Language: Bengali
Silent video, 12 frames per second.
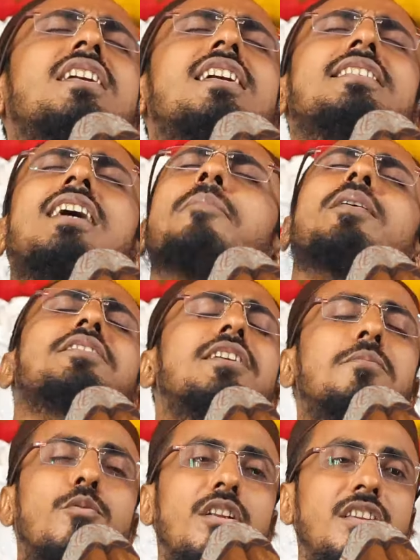দেখিয়ে যা
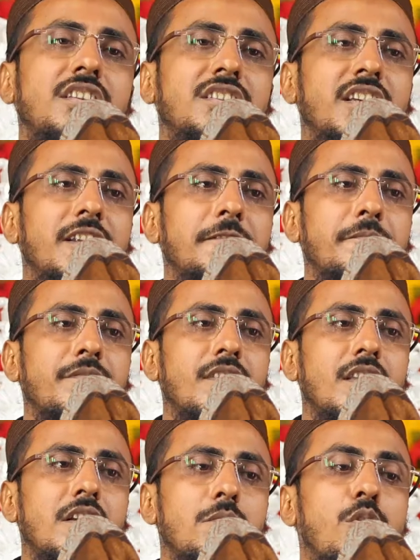পাচ্ছেন বলে দিচ্ছেন
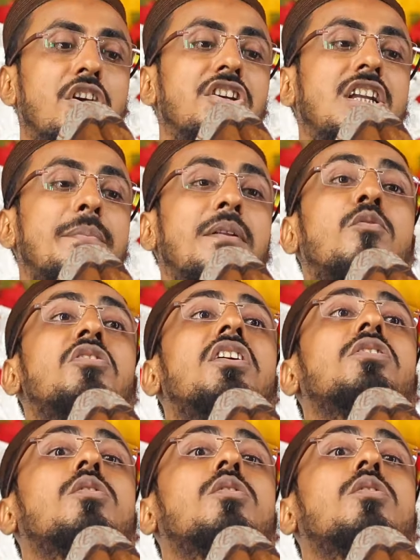ফকির সাহেবের মনটা